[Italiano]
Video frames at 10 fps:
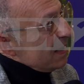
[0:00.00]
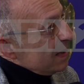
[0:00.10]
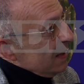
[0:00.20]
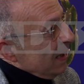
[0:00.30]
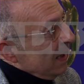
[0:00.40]

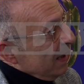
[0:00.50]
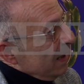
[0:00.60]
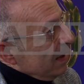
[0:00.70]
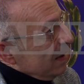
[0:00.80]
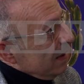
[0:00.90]
sia
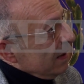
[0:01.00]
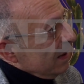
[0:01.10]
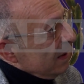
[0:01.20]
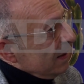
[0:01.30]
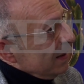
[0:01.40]

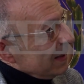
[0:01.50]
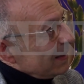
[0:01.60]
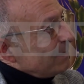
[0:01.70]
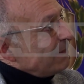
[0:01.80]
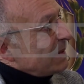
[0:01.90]
eh,
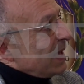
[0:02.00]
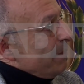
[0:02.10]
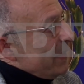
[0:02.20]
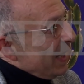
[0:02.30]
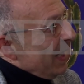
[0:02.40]

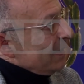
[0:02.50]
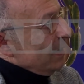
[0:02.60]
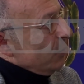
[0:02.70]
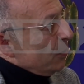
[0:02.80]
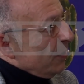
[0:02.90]
calmierata,
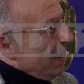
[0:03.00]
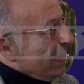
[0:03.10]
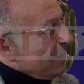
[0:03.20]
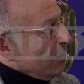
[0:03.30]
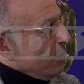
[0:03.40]

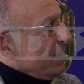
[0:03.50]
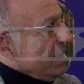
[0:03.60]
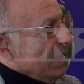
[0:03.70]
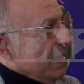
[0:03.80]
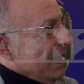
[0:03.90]
edulcorata, come
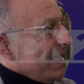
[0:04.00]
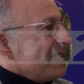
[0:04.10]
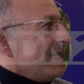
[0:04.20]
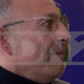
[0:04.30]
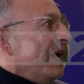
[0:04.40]
dire,
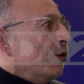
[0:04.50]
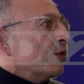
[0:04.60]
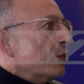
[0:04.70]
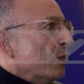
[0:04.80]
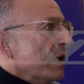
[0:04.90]
resa meno
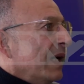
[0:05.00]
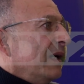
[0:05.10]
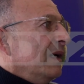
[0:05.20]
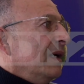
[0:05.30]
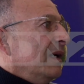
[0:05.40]

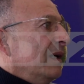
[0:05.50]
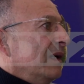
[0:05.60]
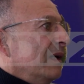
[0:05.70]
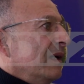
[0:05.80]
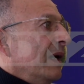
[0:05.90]

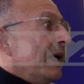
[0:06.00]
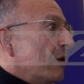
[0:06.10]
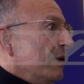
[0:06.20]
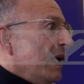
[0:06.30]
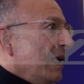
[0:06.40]
dura eh,
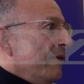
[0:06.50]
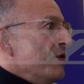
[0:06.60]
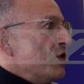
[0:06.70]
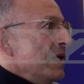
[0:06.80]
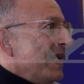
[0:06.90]
ecco, dalla
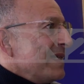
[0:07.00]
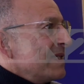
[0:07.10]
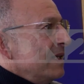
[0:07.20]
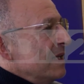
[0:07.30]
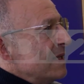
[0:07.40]

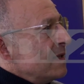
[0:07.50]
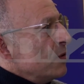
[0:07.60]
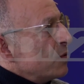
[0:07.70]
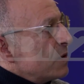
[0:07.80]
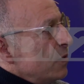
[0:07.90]
vicinanza di
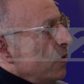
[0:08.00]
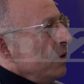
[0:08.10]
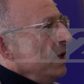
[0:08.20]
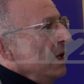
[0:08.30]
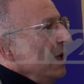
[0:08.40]

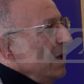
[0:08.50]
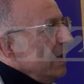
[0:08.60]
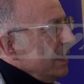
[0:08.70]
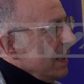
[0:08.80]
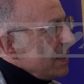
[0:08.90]
istituzioni
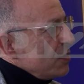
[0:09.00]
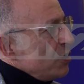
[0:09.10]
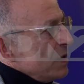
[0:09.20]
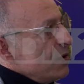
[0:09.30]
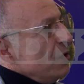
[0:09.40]

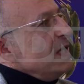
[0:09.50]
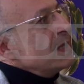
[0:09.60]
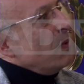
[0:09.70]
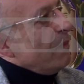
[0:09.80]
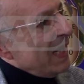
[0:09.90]

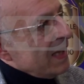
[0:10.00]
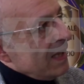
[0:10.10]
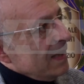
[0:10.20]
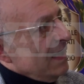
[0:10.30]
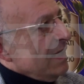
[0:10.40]
nell'associazionismo ma
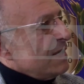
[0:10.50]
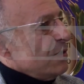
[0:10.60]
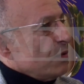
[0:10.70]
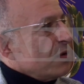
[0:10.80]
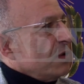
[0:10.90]
anche delle
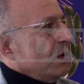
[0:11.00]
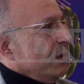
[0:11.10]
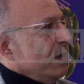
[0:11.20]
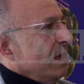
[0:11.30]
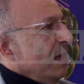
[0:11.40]

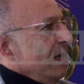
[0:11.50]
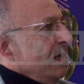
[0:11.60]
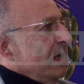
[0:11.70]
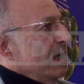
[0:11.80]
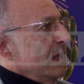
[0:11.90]
istituzioni
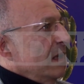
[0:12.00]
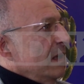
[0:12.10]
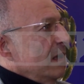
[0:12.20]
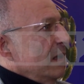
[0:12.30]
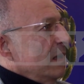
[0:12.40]

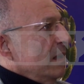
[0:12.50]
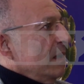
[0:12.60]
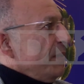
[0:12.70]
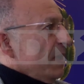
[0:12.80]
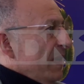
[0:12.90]
eh,
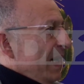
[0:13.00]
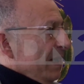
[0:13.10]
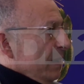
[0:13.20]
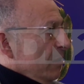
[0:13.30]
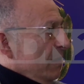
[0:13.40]

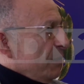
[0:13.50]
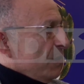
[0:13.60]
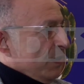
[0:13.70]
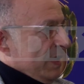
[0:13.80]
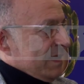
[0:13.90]
primarie come
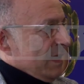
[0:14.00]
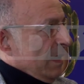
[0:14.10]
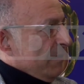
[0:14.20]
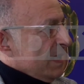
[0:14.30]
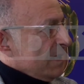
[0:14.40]
possono essere
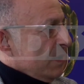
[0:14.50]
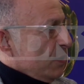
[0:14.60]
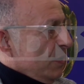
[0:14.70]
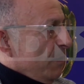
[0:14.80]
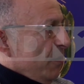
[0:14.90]
l'amministrazione